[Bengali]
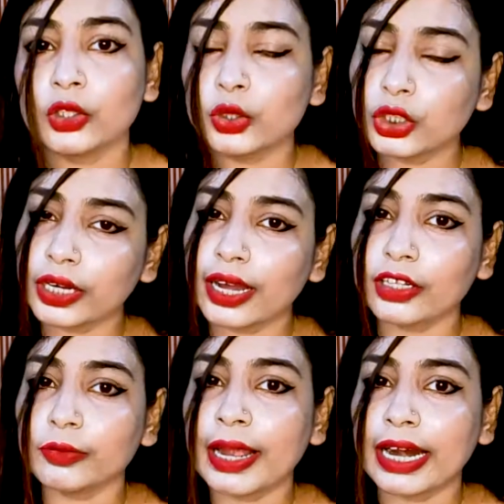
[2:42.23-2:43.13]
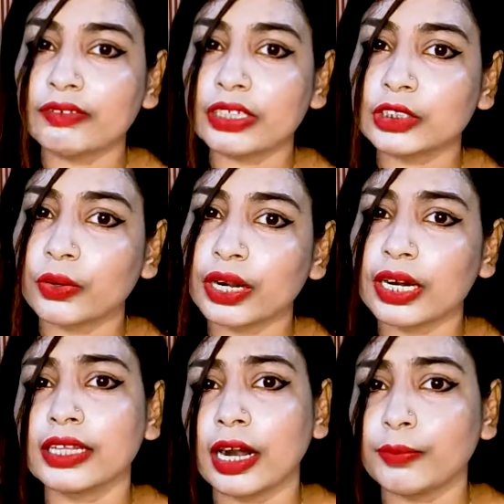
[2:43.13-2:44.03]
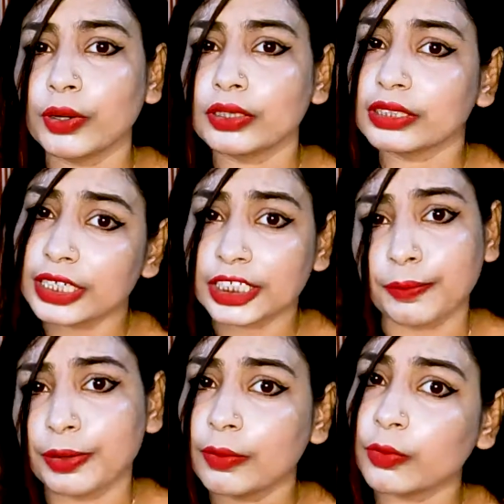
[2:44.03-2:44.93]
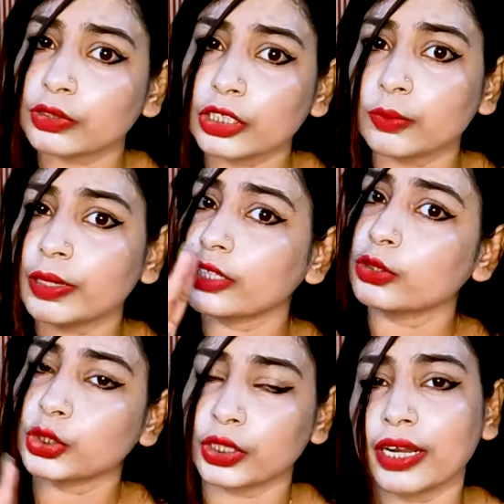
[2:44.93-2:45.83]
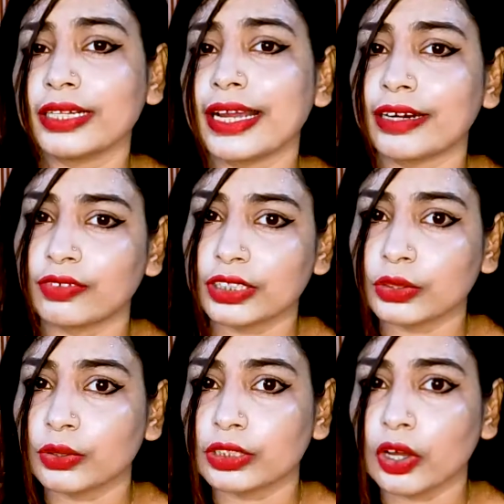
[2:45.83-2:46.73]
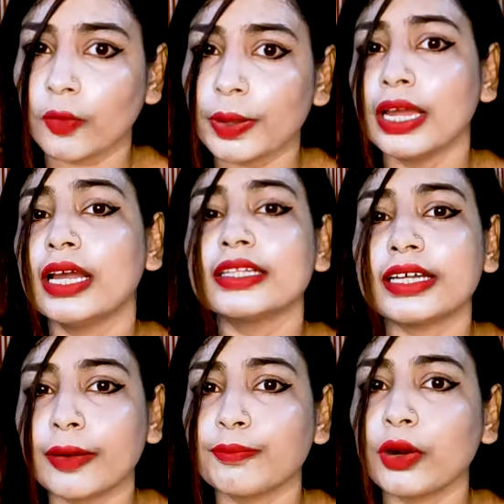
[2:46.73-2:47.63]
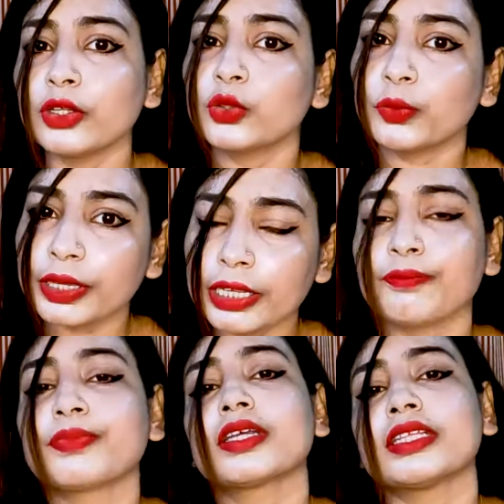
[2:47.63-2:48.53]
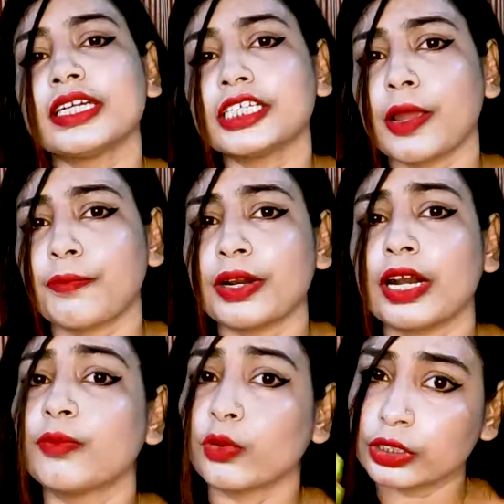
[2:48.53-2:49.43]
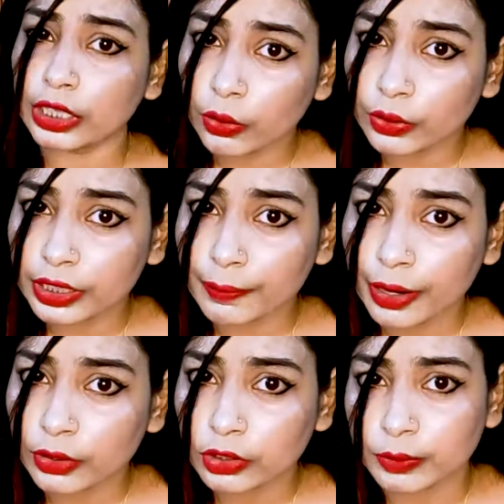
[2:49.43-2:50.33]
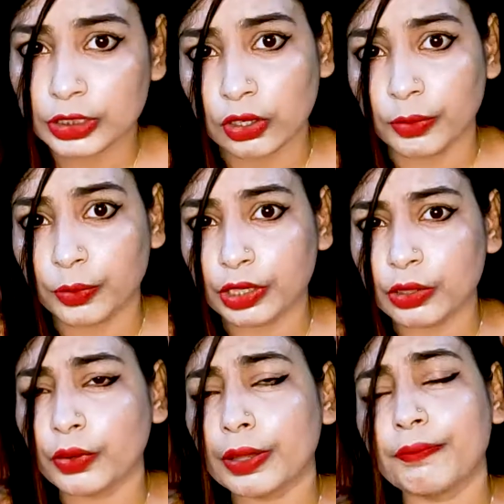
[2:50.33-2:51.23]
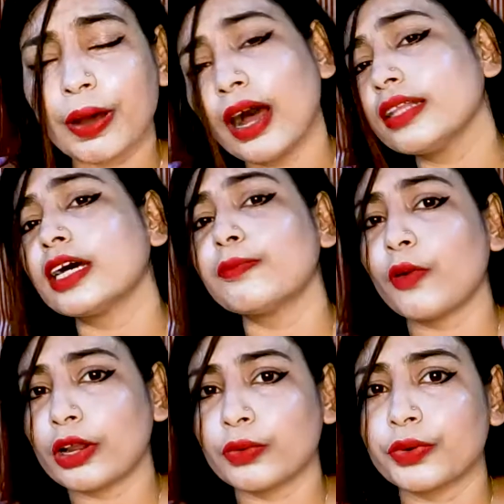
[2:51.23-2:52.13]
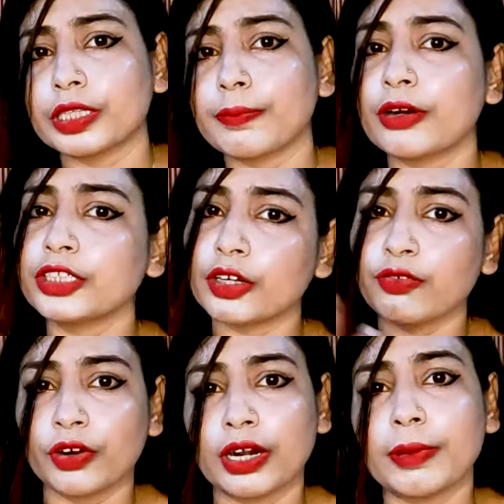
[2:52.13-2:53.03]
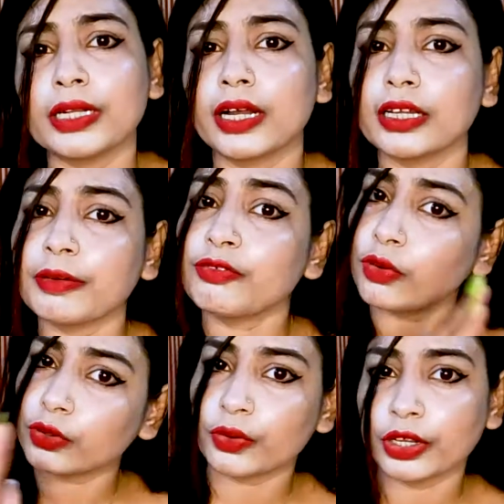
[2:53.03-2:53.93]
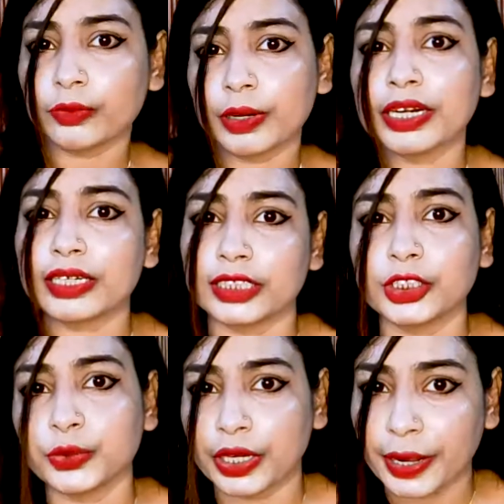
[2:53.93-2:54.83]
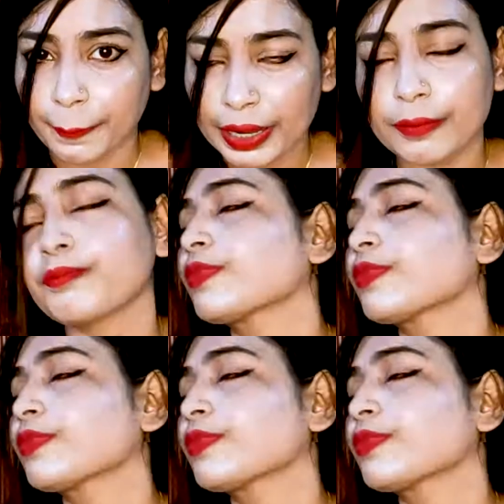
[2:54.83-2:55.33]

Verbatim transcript: দুশো টাকা তুমি অ্যাডভান্স করে নিলে তারপর তিরিশ এপ্রিলের মধ্যে তোমাকে দুশো টাকা দিয়ে অ্যাডভান্স করতে হবে তারপর তুমি একত্রিশে এপ্রিলের মধ্যে করতে পারো তুমি স্লট বুকিং করে বা তারপরে করতে পারো সেটা ফোন নাম্বার দেওয়া থাকবে ফোন করে তোমরা ডিটেলসে শুনে নেবে